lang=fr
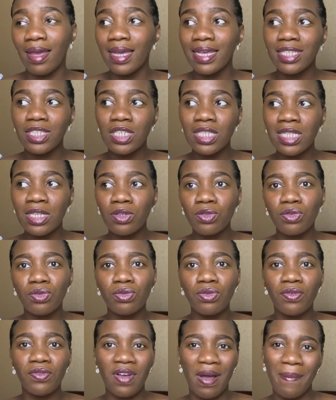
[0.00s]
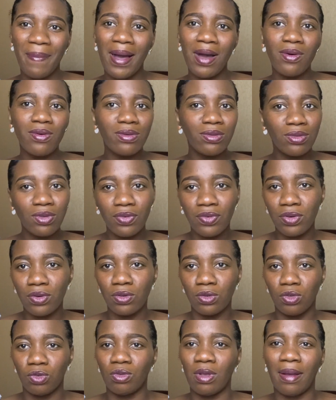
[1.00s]
Sinon tu ne vas pas où Dieu veut que
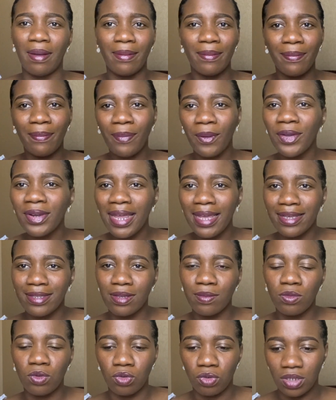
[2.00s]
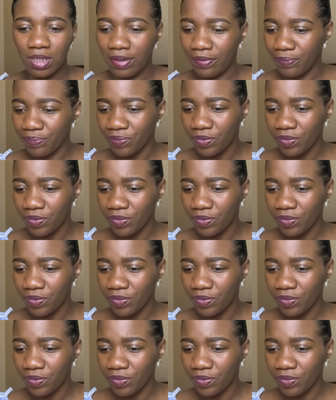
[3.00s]
tu sois. Prenez l'exemple de Joseph.